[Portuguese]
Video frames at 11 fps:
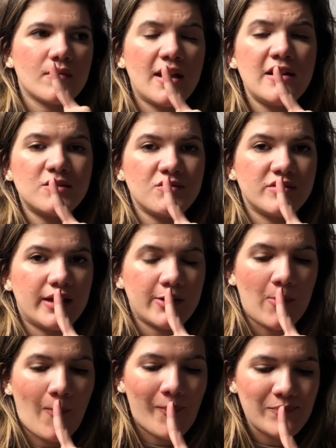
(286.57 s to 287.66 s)
Eles
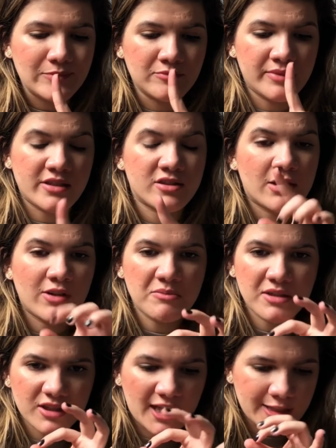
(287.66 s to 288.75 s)
fizeram uma edição
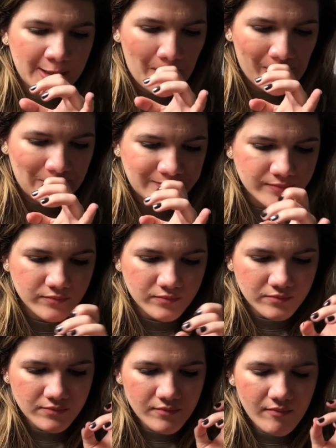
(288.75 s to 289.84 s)
limitada
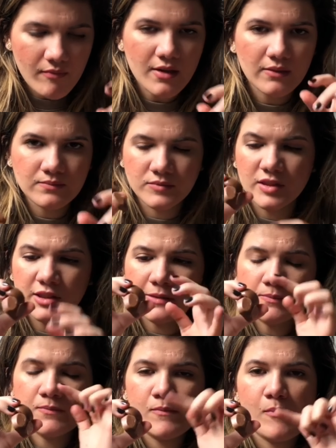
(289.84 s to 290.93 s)

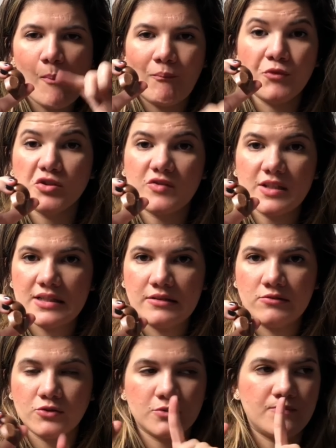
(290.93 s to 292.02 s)
de dos
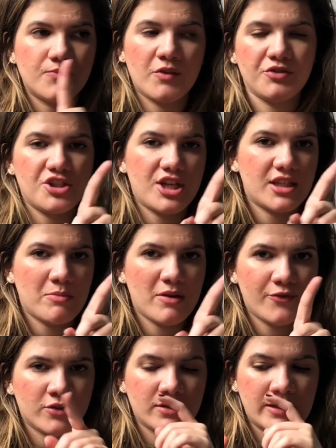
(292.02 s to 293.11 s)
veganos. Eu vou deixar até uma
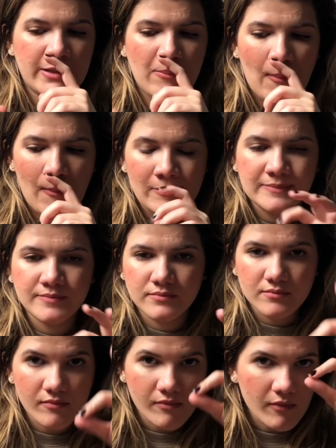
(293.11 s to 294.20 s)
foto aqui.
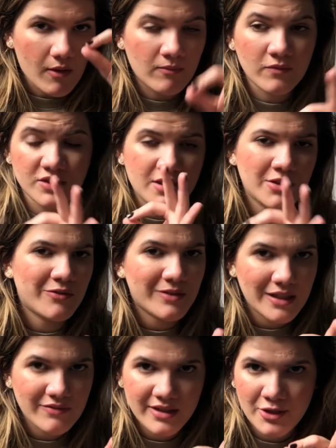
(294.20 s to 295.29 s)
Você não
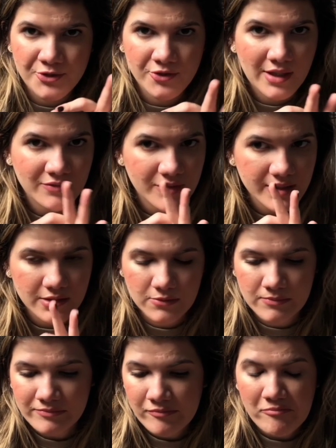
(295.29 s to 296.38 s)
falava que era chocolate vegano.
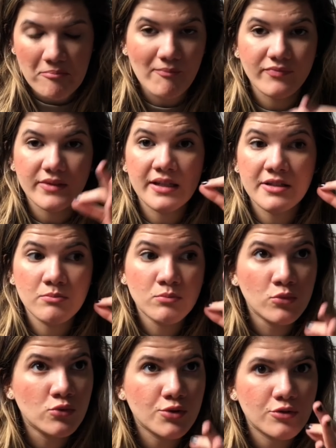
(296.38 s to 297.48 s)
Era
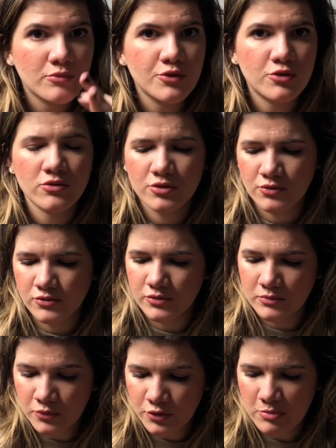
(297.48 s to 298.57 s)
muito, muito gostoso.
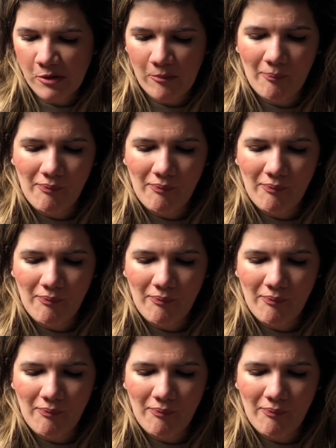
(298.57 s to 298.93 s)
Muito bom.